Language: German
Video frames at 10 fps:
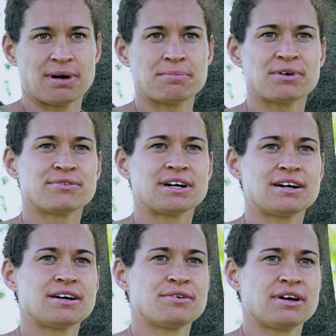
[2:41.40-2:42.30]
Mama
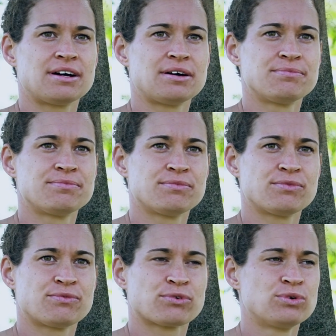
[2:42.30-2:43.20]
war ähm,
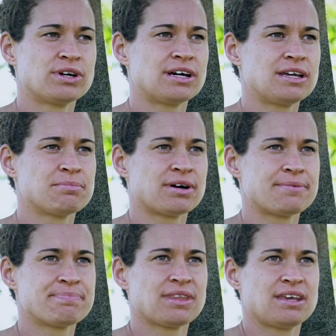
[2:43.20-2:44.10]
früher immer
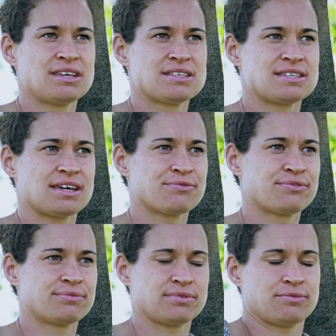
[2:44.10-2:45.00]
sehr,
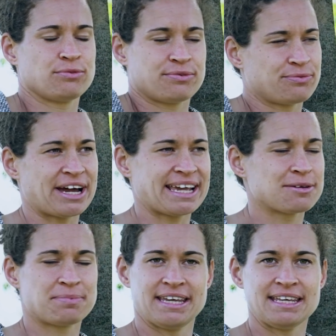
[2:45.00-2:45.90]
war
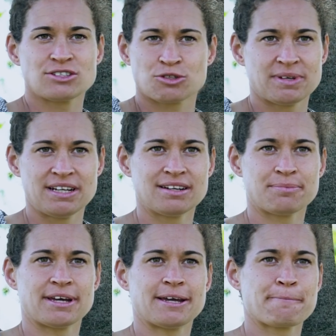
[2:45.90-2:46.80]
eigentlich bei jedem Spiel
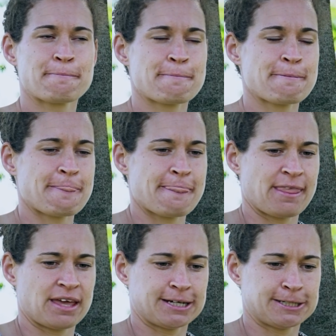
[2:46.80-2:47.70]
dabei.
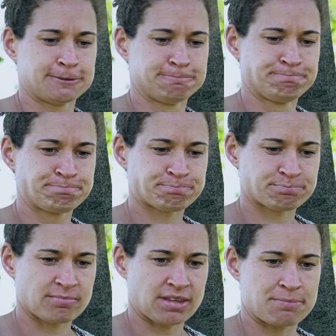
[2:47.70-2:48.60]
Ähm,
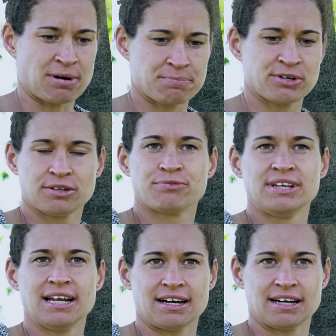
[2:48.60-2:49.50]
der Papa hat halt
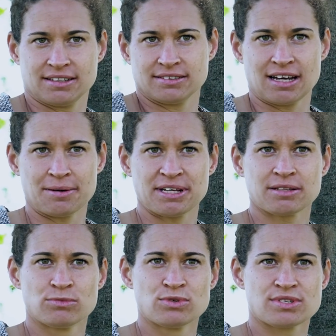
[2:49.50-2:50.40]
viel
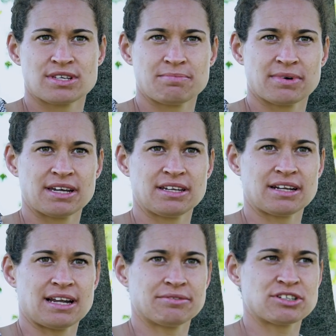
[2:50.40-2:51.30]
arbeiten müssen immer in
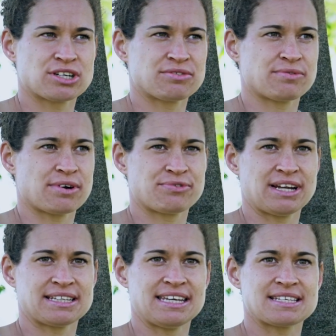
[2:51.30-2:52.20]
der Landwirtschaft. Er war
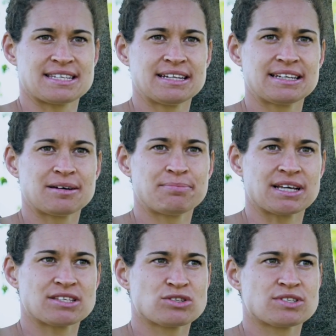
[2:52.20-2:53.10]
vielleicht eher selten am
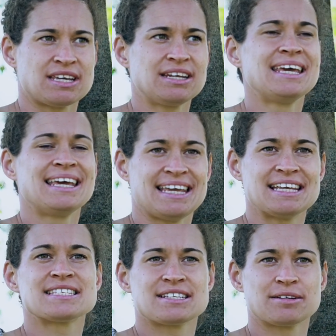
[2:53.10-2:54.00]
Platz zu sehen.
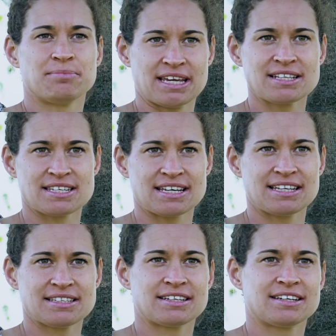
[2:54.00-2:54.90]
Jetzt hat er mehr
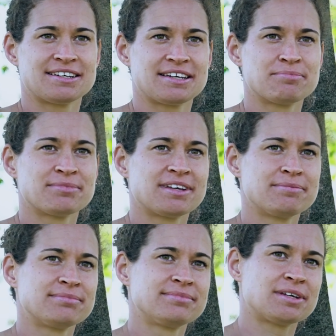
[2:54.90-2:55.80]
Zeit äh, in,
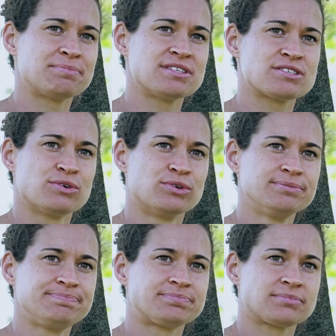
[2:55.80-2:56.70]
in, der
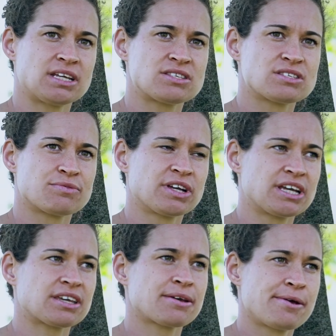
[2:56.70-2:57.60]
Pension. Jetzt ist er
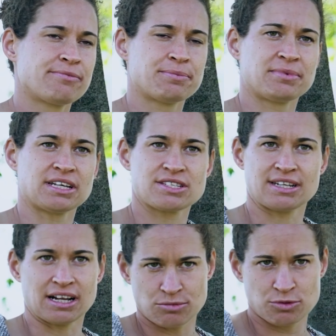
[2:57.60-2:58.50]
wirklich, wenn wir
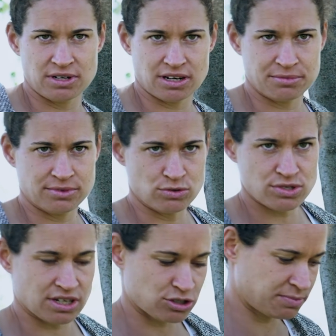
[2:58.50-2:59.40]
national im Spiel haben, in
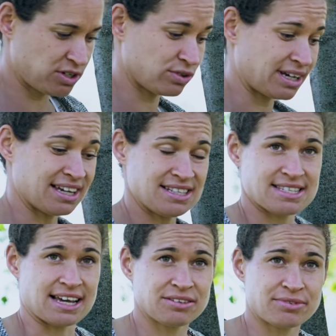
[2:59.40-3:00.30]
Österreich spielen oder auch in
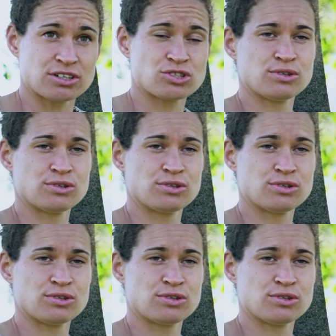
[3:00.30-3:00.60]
Sand war er schon